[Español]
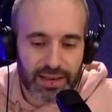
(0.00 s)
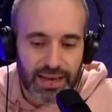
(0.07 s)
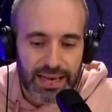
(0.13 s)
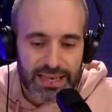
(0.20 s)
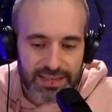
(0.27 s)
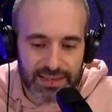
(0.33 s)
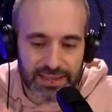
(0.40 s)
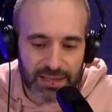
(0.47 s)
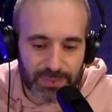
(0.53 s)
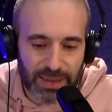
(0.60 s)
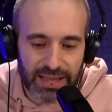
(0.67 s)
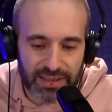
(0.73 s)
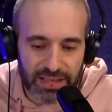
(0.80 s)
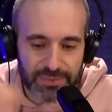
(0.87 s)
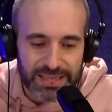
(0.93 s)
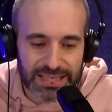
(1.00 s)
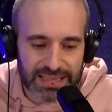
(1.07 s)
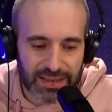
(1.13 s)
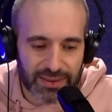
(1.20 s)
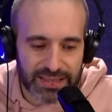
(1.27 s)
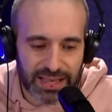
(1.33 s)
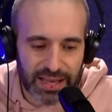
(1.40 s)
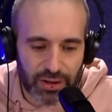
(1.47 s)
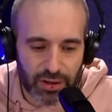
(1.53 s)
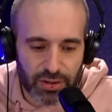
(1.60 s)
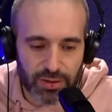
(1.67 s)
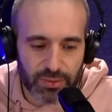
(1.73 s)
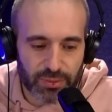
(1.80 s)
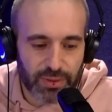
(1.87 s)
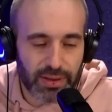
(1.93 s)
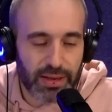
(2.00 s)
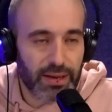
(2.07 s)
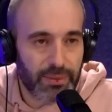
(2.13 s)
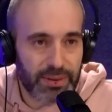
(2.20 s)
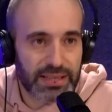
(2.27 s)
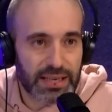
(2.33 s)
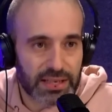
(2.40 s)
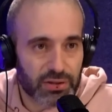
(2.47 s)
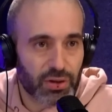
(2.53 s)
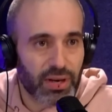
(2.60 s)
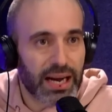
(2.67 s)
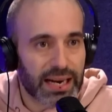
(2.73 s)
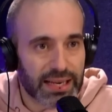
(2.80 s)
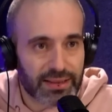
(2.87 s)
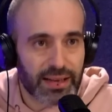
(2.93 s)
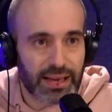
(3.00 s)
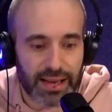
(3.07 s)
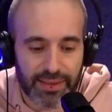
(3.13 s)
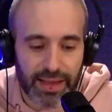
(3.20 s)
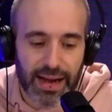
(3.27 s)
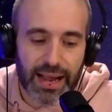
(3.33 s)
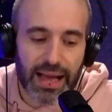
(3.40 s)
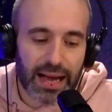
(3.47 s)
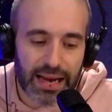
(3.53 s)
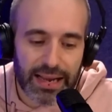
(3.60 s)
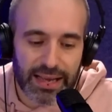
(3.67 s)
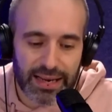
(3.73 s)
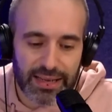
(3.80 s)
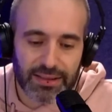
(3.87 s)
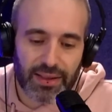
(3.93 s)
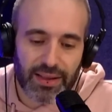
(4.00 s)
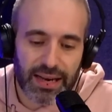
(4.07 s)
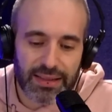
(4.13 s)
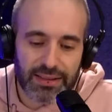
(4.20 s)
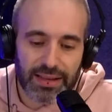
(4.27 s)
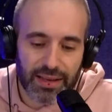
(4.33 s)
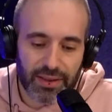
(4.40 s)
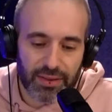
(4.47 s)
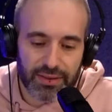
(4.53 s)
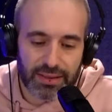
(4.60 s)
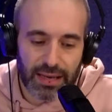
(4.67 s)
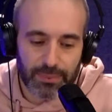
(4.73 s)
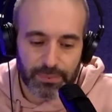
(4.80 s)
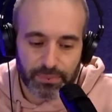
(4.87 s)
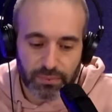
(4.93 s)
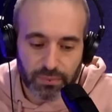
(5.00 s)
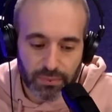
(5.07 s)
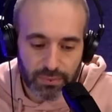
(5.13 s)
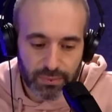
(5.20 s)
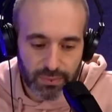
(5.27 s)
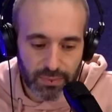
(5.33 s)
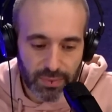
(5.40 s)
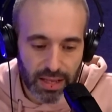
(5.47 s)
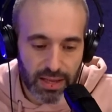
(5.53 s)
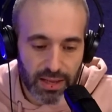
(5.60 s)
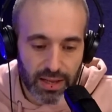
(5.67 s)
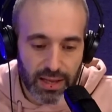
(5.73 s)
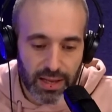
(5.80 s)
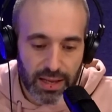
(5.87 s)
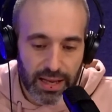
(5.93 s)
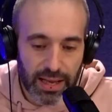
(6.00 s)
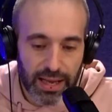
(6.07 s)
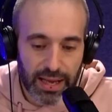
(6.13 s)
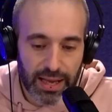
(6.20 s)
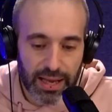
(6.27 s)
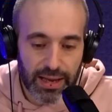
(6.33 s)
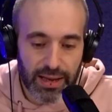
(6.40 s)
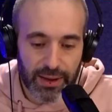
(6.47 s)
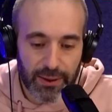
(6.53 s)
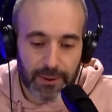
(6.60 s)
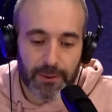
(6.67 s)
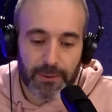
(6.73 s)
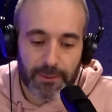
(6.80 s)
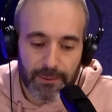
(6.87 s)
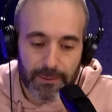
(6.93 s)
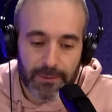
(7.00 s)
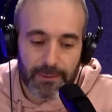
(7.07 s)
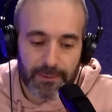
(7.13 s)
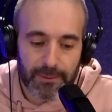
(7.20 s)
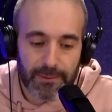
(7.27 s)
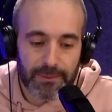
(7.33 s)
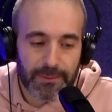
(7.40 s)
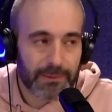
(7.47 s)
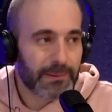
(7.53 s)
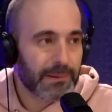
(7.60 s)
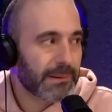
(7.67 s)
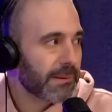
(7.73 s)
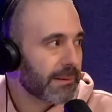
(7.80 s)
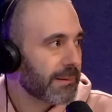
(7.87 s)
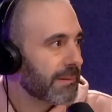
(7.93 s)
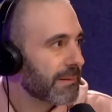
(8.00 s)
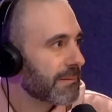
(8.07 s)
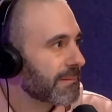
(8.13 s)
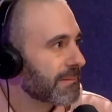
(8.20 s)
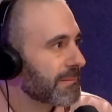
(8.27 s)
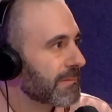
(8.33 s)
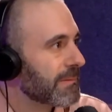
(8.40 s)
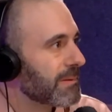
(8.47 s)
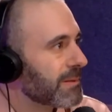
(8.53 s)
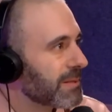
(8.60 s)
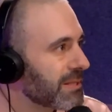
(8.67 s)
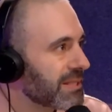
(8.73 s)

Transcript: al ser transparentes ves a través de ellos, evitas chocarte, darle a alguien que te den a ti, etcétera. Claro. Bueno, le eh... cortado la parte frontal de un paraguas y ya